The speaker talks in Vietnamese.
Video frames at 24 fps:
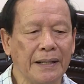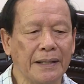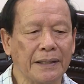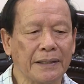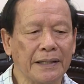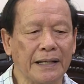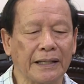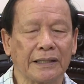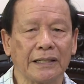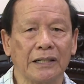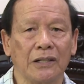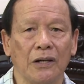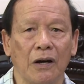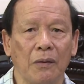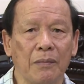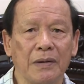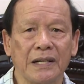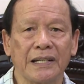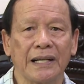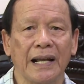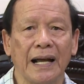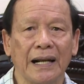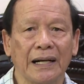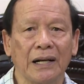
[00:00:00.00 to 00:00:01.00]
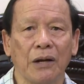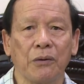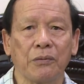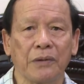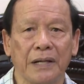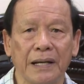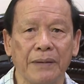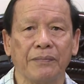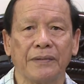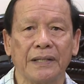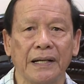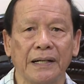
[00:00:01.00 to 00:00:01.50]
để từ đó mình sàng lọc
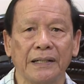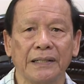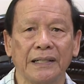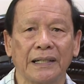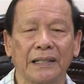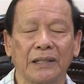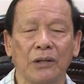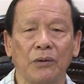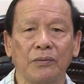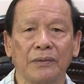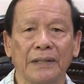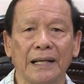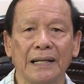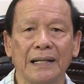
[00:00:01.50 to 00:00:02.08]
kiểm chứng những cái thông